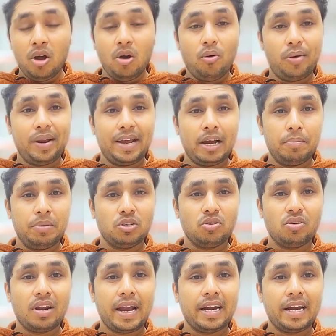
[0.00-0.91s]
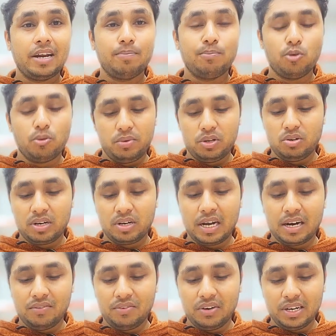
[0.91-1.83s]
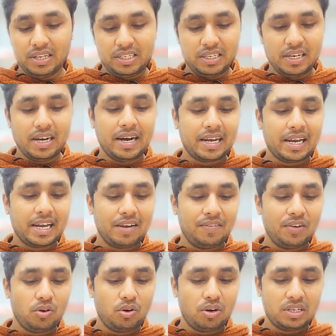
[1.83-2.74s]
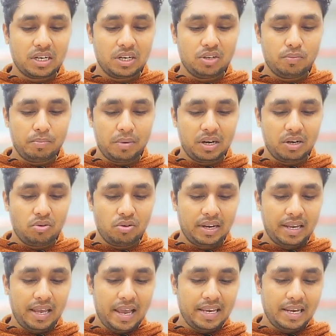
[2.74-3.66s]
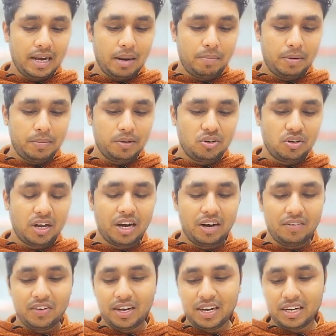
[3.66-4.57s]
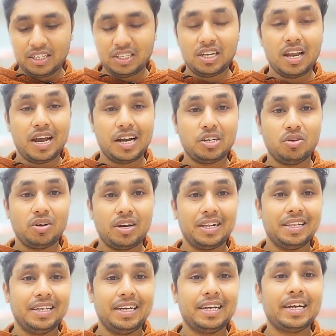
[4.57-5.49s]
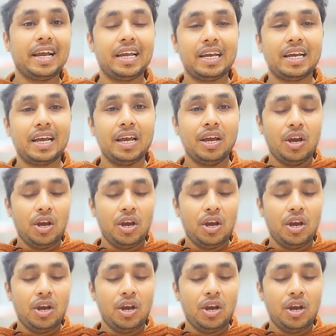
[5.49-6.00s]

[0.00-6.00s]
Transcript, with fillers: और यहाँ पे जो लाइट है वो भी जो है कि काफ़ी अच्छी है आगे की भी और इसके जो पंखों की है यहाँ पे भी जो कि काफ़ी अच्छी लाइट जो है कि दी गई है